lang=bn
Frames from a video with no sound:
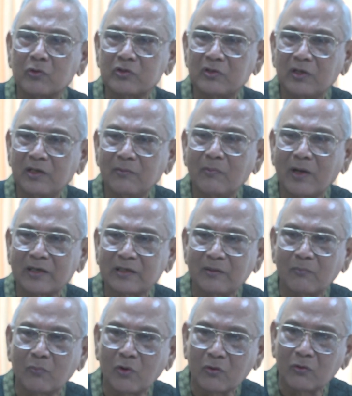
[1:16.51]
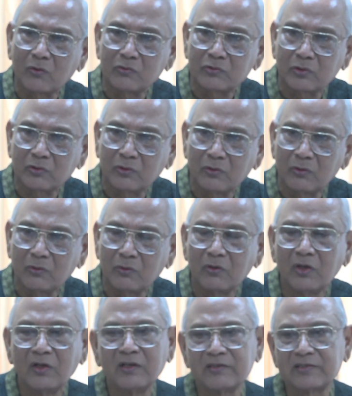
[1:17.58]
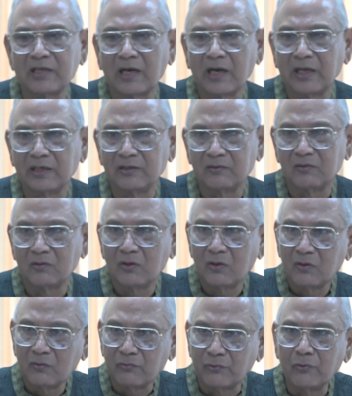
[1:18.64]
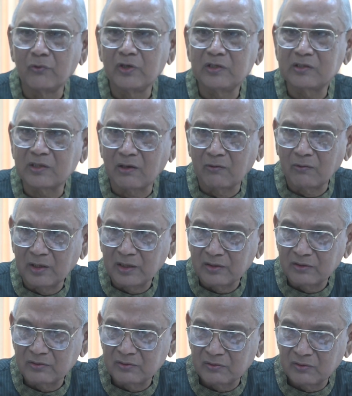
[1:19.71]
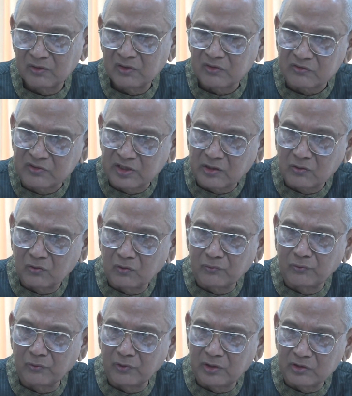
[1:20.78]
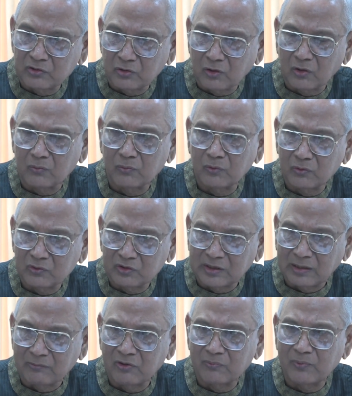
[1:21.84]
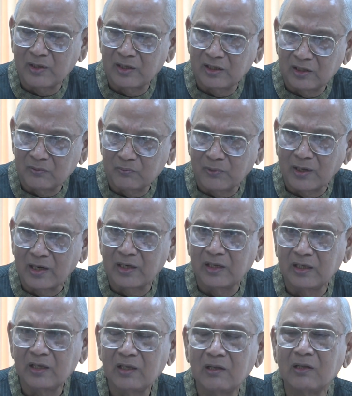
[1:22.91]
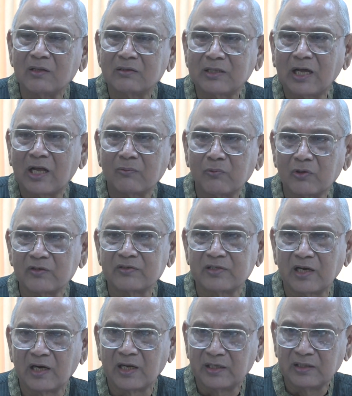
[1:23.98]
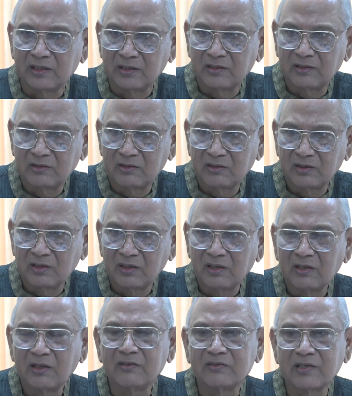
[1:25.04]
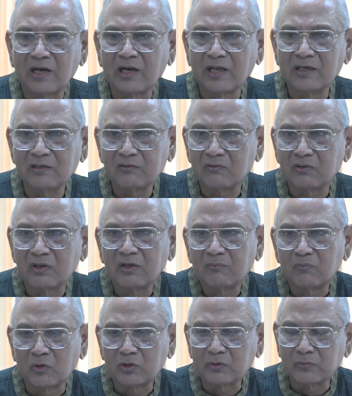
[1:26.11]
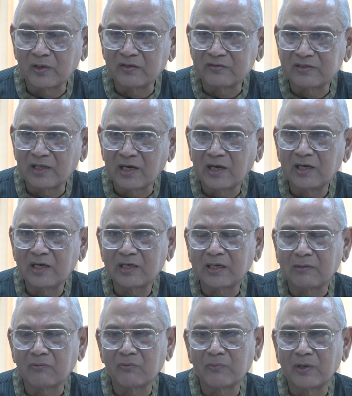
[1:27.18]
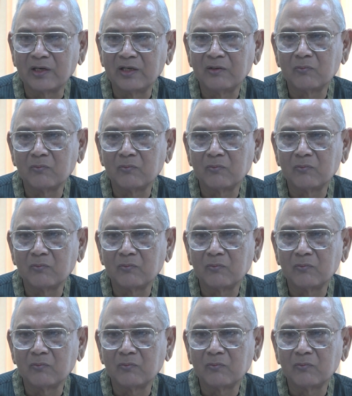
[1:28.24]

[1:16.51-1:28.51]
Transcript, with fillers: মোস্টলি একটা বড় ঔষধ হলো স্যালাইন ফ্লুইড খাওয়া যে কোনো ফ্লুইড শরবত ডাবের পানি পানি তারপরে স্যালাইন এই স্যালাইন বলতে পারেন স্যালাইন আর ডাবের পানি